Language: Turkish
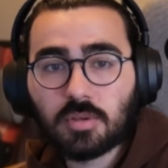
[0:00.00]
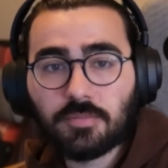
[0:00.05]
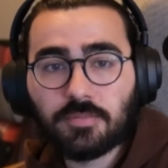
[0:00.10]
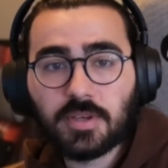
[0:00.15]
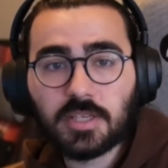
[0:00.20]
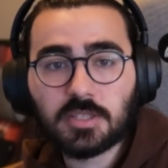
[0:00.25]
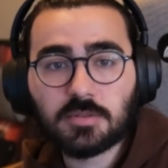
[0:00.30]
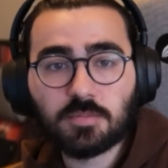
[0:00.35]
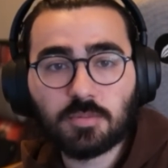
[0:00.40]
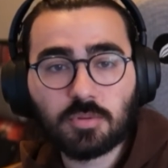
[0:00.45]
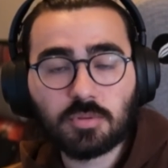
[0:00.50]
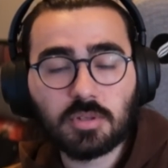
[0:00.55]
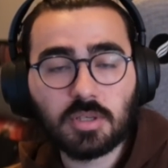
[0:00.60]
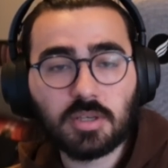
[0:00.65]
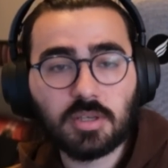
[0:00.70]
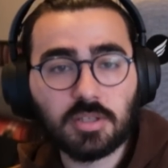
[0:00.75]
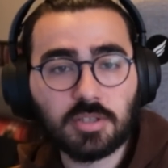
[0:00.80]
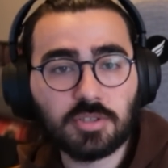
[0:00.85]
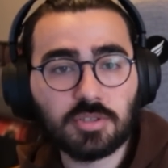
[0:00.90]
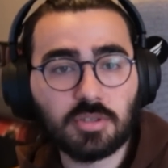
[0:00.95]
Facebook'ta
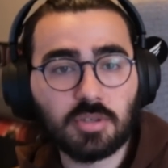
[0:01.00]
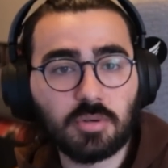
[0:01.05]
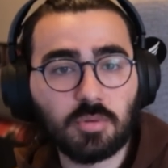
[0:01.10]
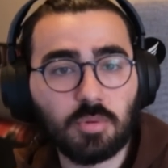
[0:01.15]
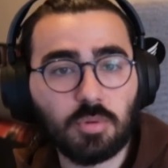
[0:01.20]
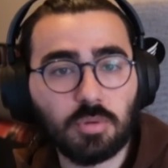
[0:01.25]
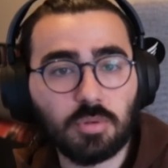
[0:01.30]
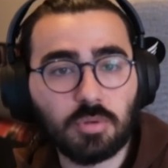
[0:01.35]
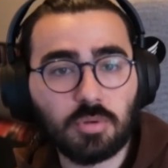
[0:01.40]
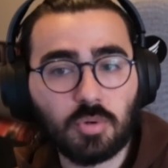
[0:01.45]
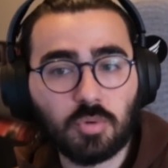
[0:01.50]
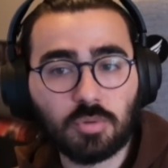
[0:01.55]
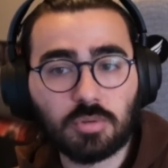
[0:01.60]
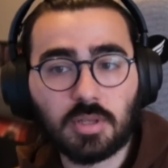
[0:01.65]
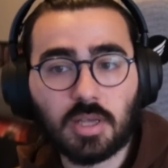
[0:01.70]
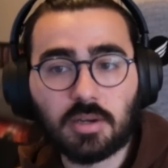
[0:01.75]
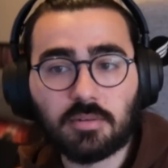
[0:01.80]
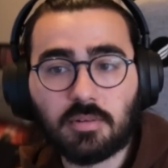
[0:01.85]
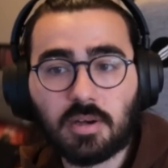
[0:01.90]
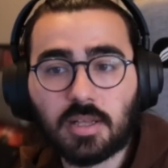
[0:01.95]
Kılıçdaroğlu
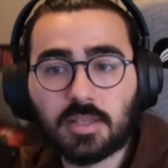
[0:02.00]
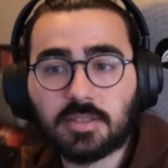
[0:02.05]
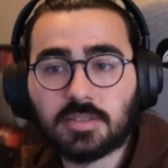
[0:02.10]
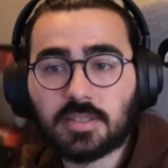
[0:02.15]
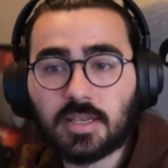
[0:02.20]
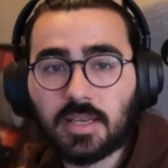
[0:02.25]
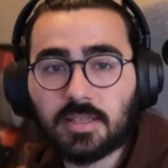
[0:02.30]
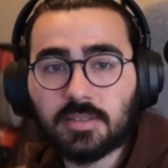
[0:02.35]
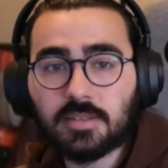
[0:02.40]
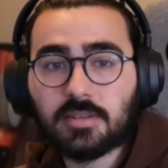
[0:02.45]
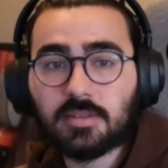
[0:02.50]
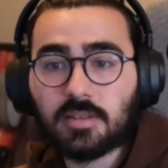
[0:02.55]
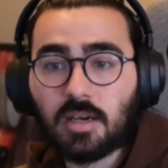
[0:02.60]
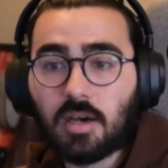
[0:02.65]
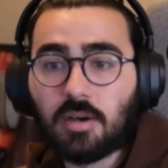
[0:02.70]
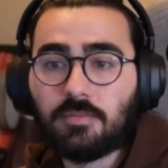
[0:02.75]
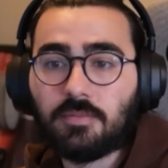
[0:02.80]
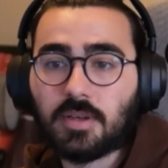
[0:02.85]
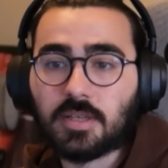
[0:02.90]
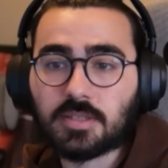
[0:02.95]
Kurtlar Vadisi edit
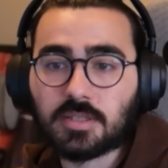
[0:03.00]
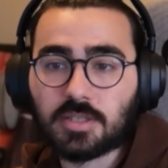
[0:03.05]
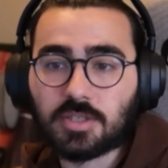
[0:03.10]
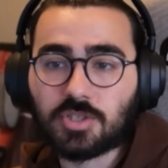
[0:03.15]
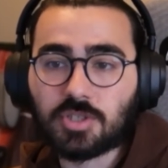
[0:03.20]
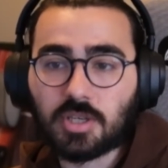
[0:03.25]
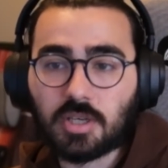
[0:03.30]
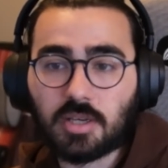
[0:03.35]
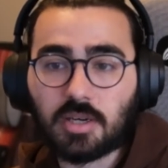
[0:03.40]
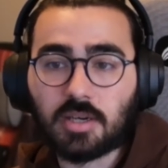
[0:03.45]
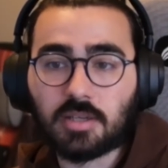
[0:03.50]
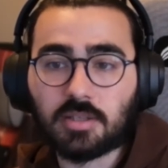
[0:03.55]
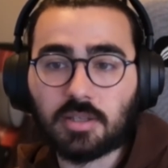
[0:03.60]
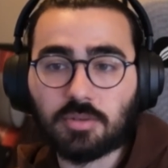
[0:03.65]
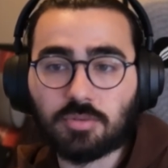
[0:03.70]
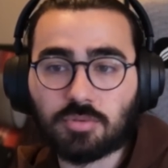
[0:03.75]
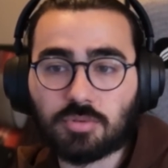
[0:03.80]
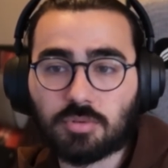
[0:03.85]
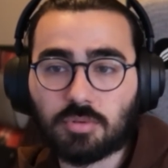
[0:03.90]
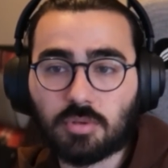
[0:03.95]
daha fazla işe yarar diye
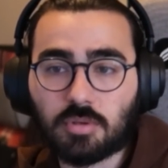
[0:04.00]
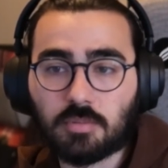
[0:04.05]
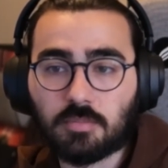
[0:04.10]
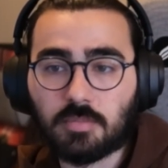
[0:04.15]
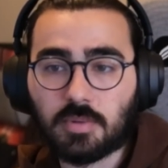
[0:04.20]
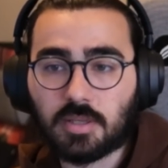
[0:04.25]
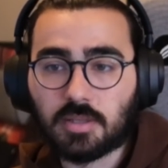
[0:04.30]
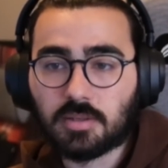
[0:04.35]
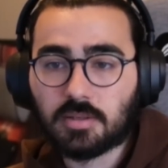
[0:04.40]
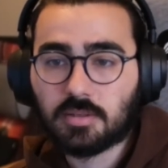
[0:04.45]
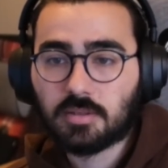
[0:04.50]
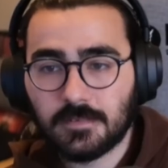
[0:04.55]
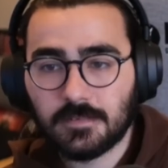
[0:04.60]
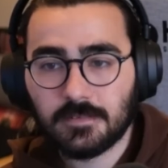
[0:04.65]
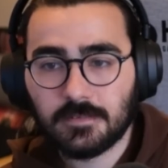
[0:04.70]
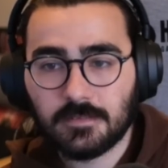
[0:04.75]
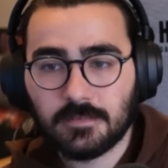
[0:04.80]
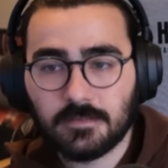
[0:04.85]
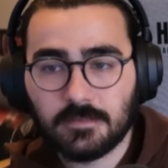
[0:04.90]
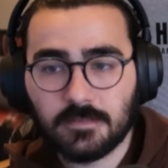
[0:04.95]
düşünüyorum ben.
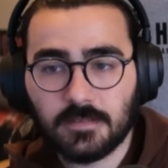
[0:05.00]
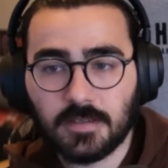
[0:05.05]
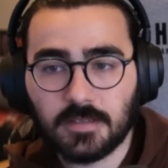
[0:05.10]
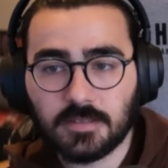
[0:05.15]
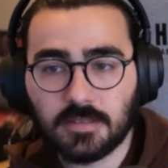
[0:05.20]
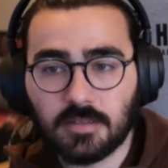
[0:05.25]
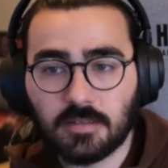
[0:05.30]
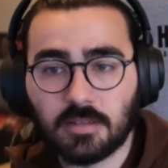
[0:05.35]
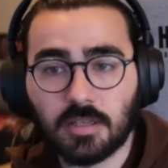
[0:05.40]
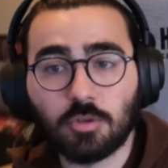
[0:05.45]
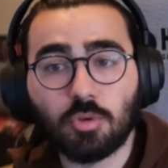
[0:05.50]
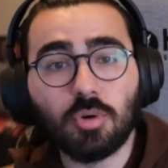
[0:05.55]
Var zaten.